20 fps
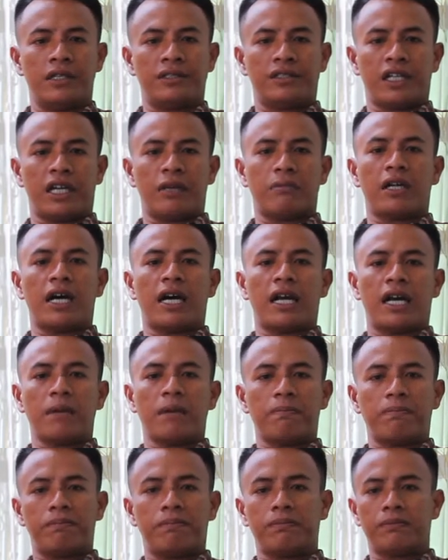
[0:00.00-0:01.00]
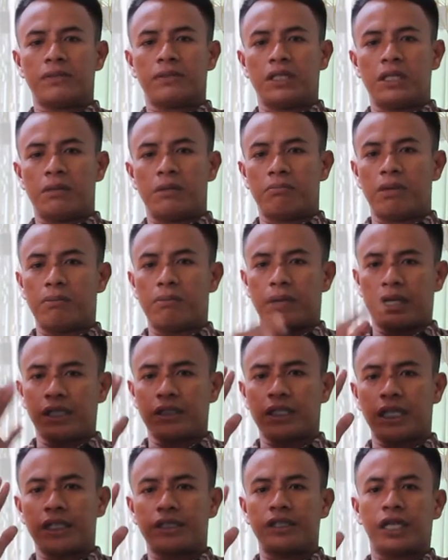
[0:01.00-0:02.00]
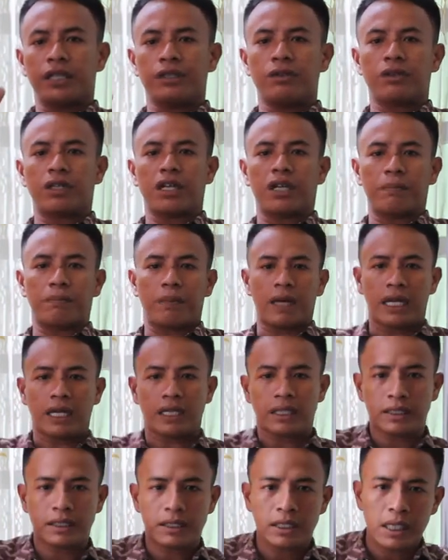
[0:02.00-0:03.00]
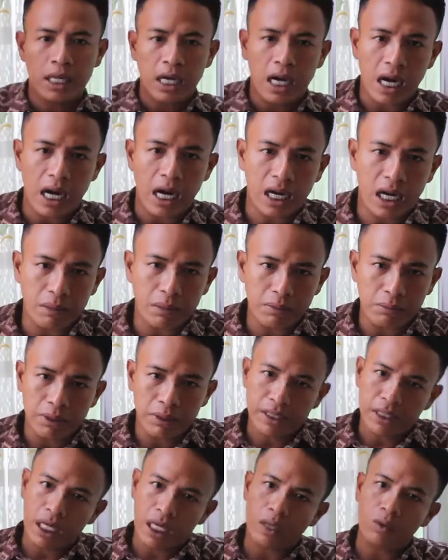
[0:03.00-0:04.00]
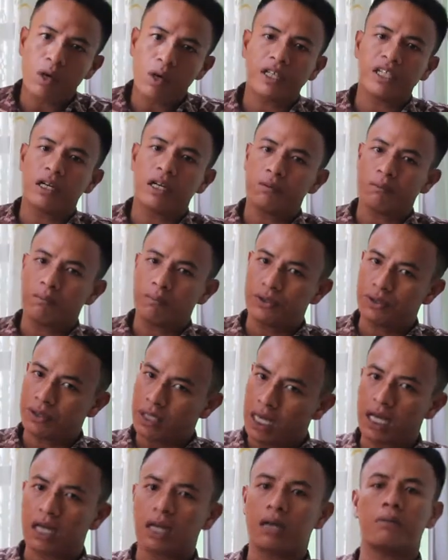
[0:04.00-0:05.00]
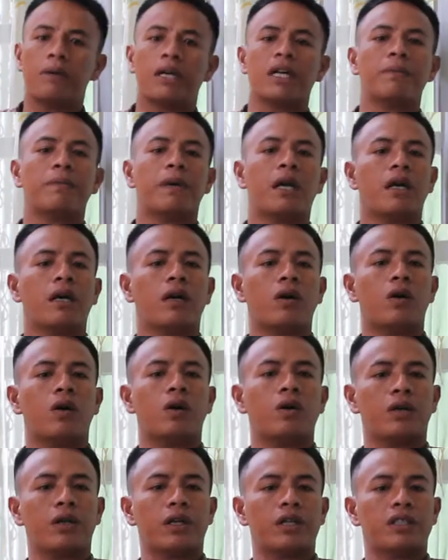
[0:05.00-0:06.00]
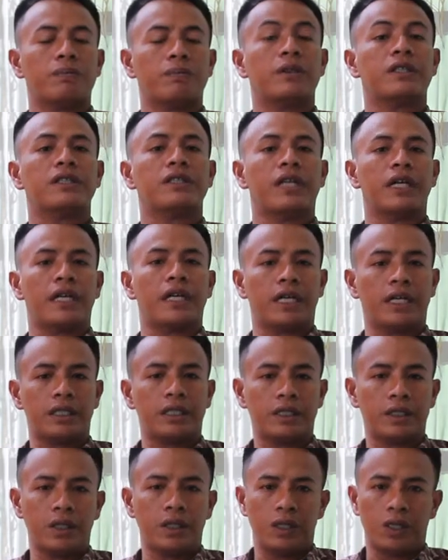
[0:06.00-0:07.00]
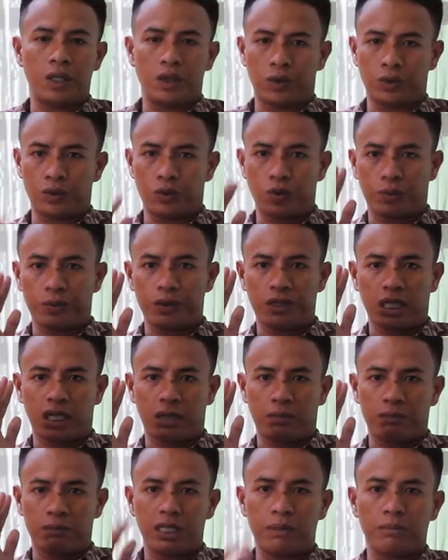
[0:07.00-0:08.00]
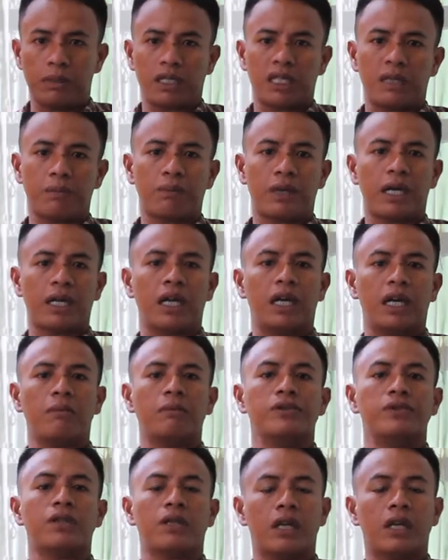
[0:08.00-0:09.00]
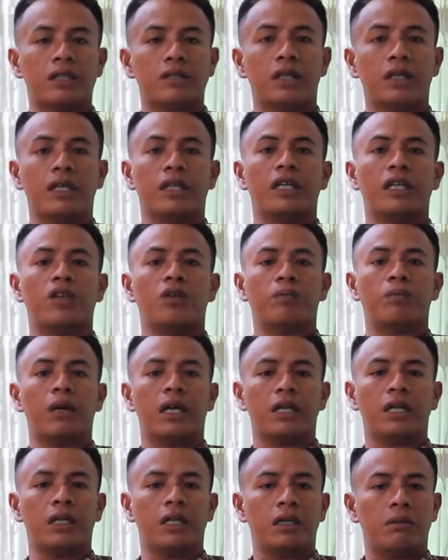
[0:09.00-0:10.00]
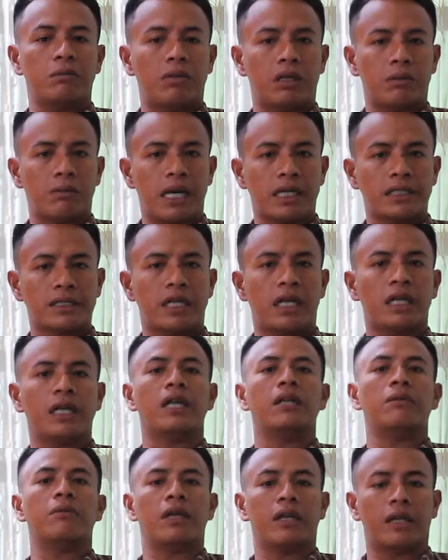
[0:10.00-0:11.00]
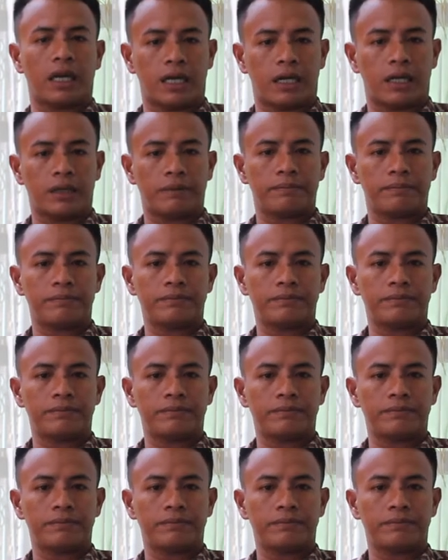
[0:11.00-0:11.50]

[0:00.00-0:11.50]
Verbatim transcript: Saya berharap pemerintah Cianjur ke depan akan memberikan ruang yang besar bagi para honorer seperti saya untuk bisa lebih berkiprah dalam mencerdaskan kehidupan berbangsa dan bernegara.